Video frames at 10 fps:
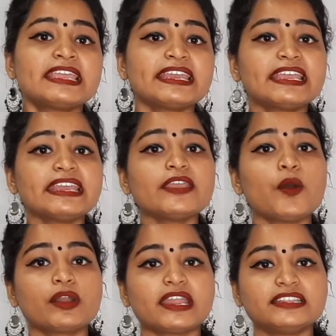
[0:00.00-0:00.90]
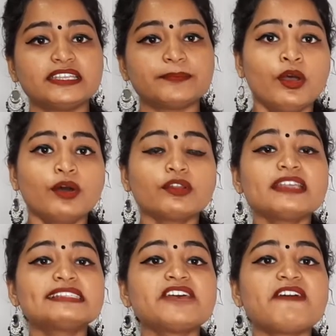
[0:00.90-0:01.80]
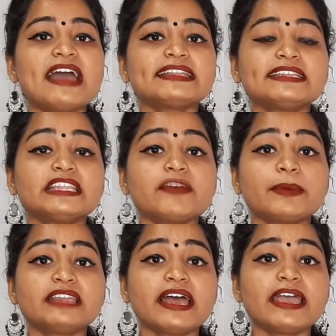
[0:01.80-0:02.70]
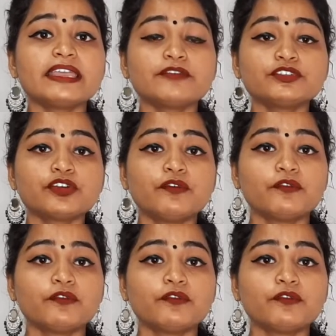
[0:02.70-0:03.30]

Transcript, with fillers: किरकिरी हो रही थी उन्होंने सफाई देते हुए बताया कि वो जो